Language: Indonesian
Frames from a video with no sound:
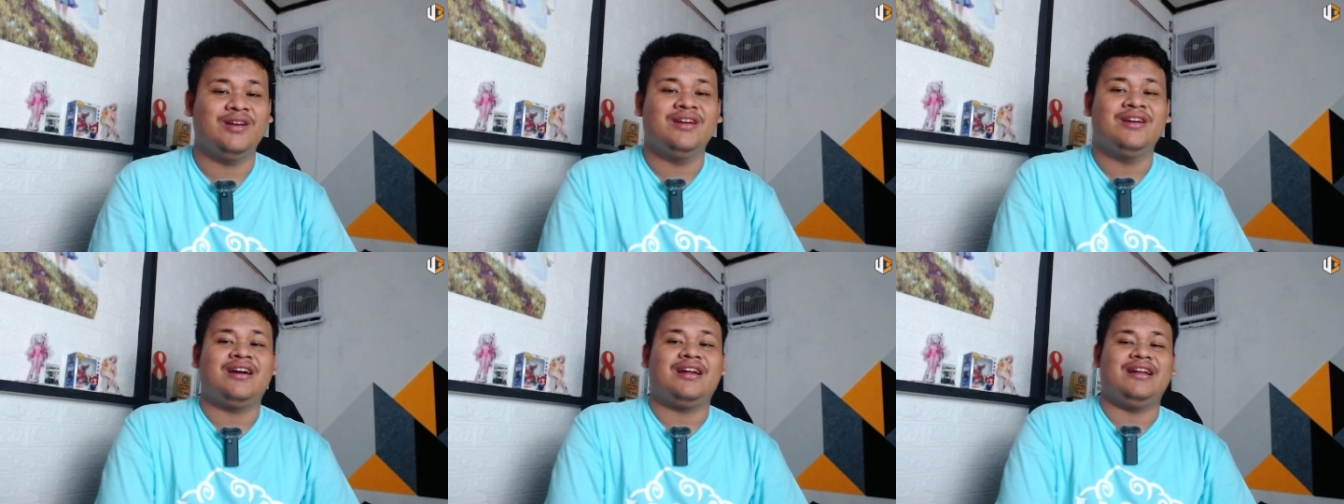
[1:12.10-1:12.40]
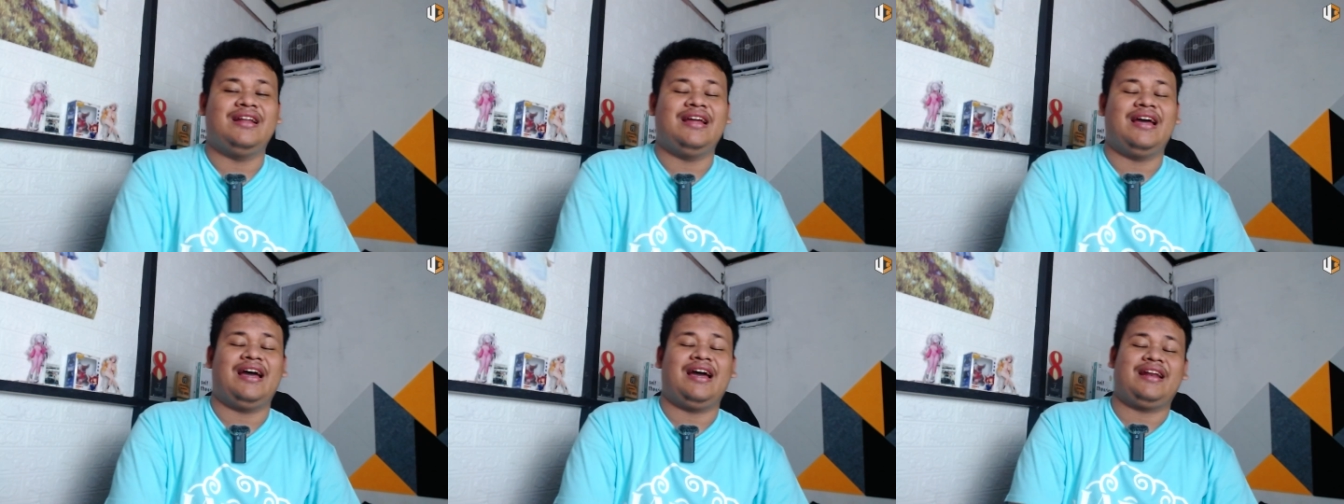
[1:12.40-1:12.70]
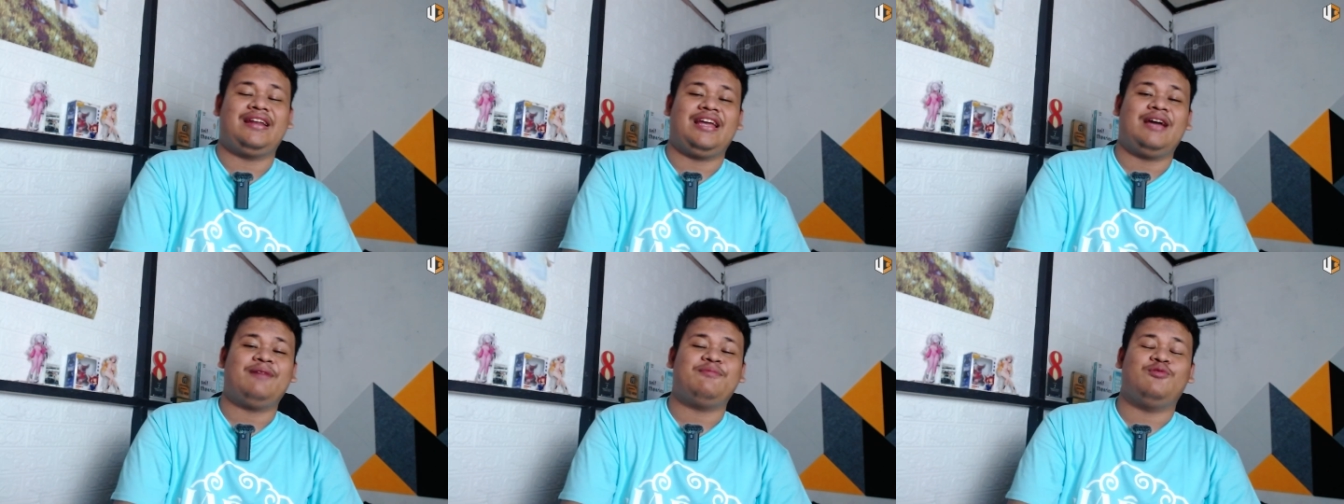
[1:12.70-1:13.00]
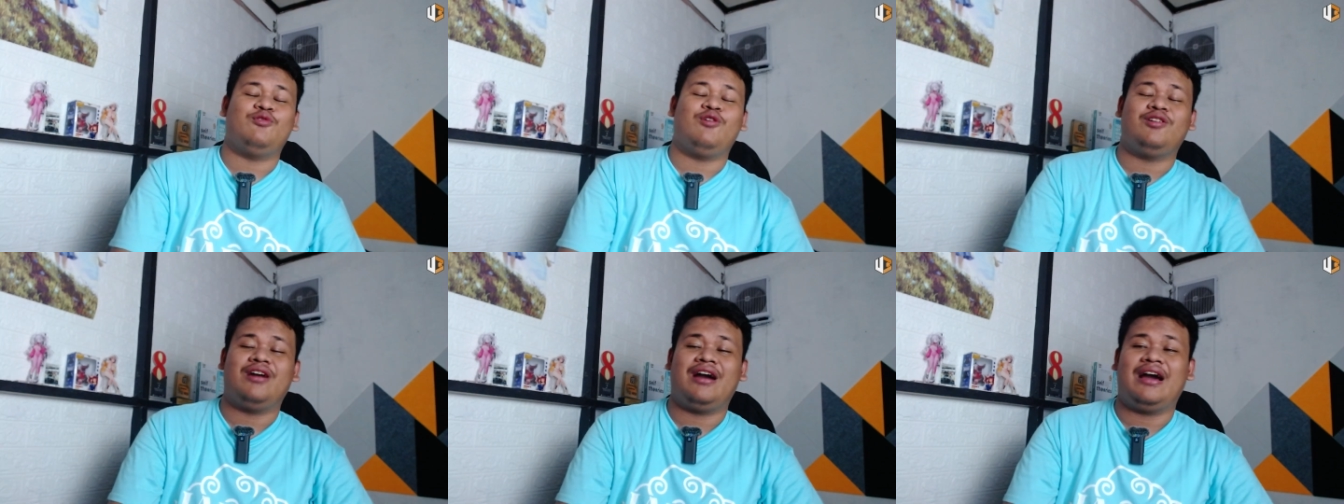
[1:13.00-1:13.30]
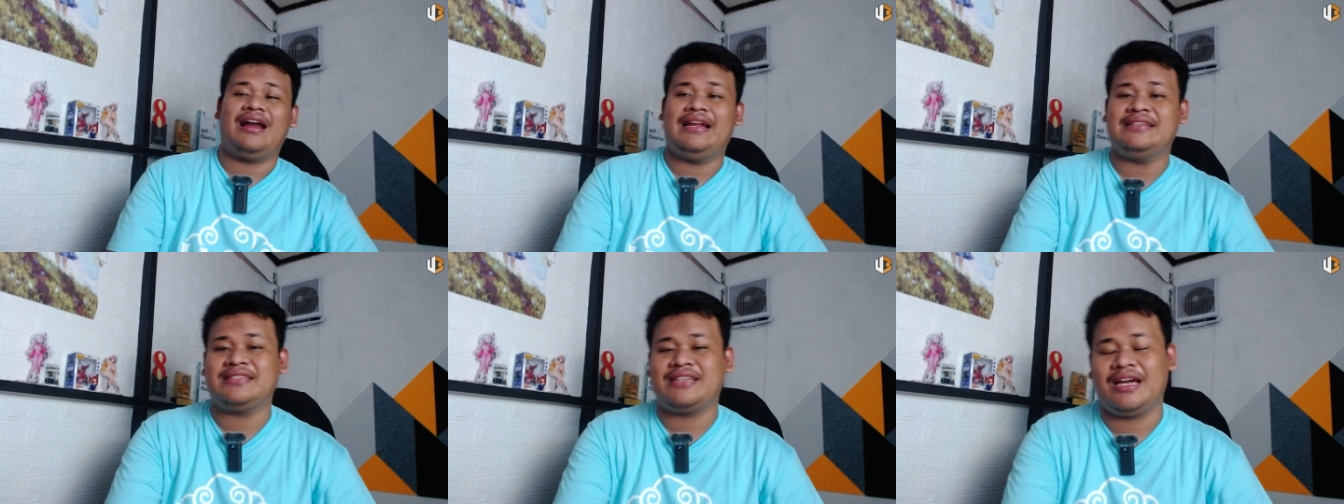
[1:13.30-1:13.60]
Dan ya gue udah
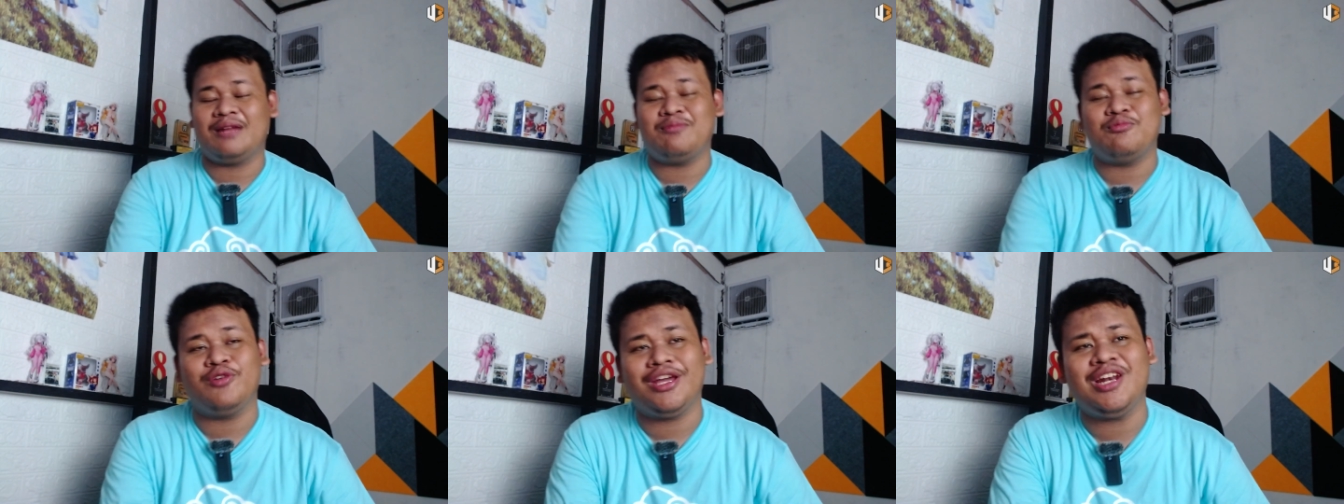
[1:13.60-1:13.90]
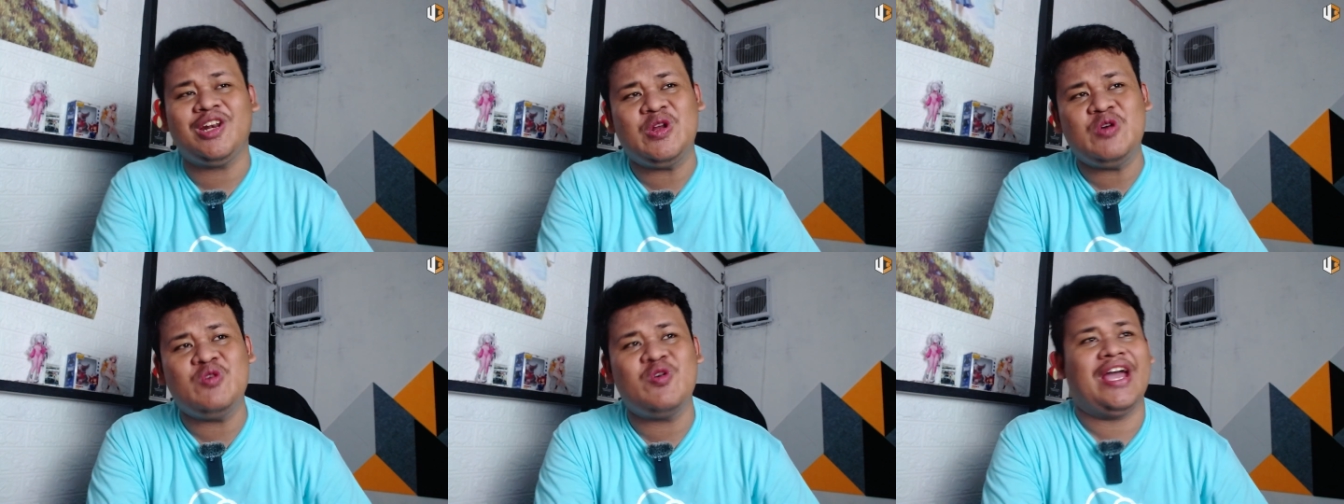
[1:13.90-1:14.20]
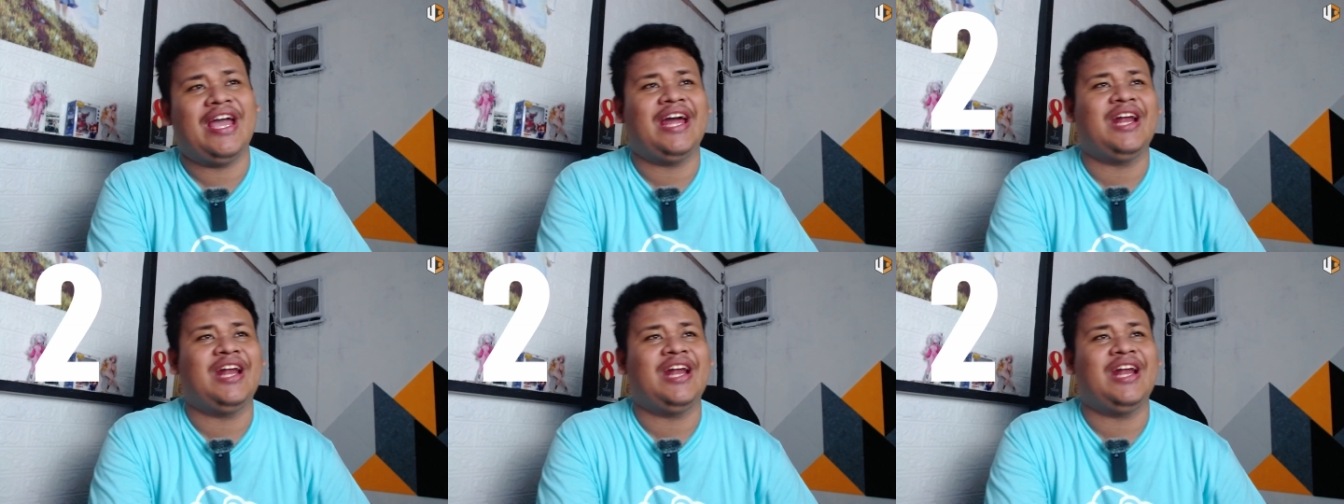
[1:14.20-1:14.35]
ngeliskan mungkin dua ya,